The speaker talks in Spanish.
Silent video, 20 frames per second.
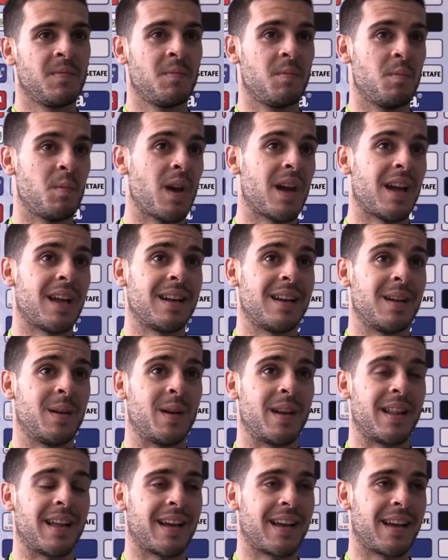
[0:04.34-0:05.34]
Bien, la
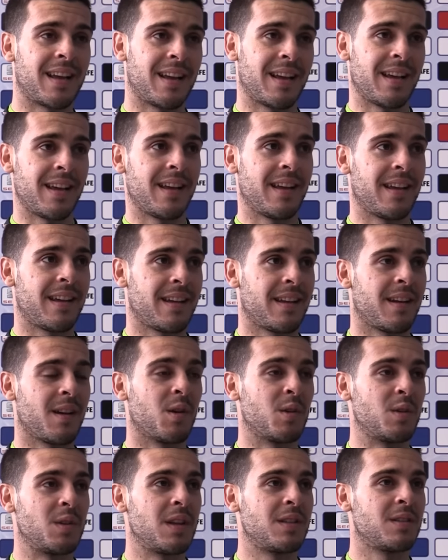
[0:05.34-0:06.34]
verdad que,
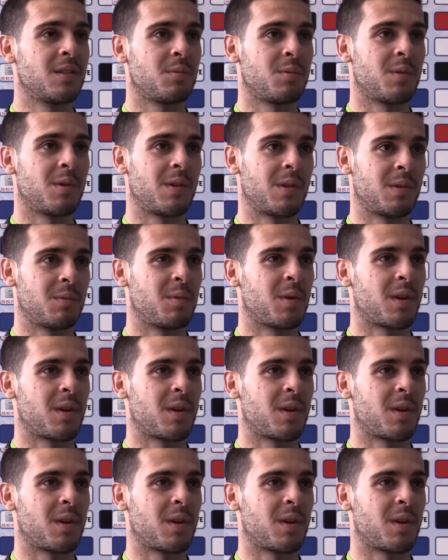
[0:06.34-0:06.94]
contento por,